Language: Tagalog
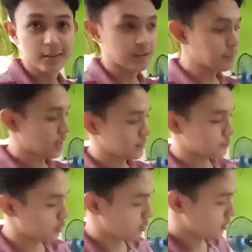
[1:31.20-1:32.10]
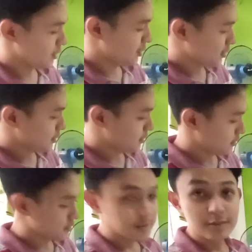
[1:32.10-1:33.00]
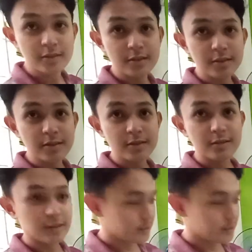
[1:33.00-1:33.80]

Kasi Ah, bakit po? Pero para siyang carrots, ano?